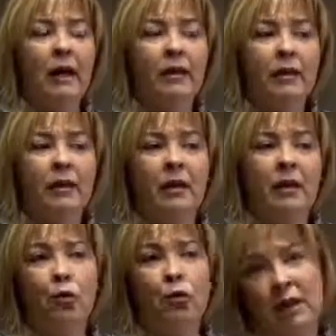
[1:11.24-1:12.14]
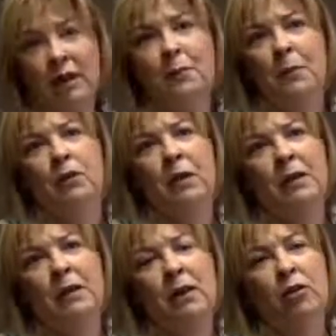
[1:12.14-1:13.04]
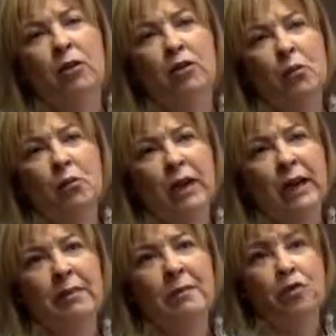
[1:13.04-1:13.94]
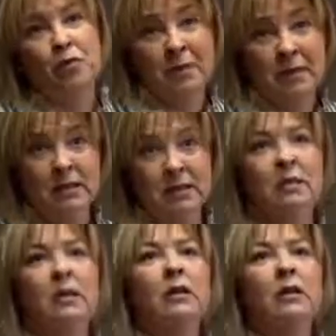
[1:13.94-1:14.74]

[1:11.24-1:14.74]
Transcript: Hace un tiempo también creo que nos comunicábamos más.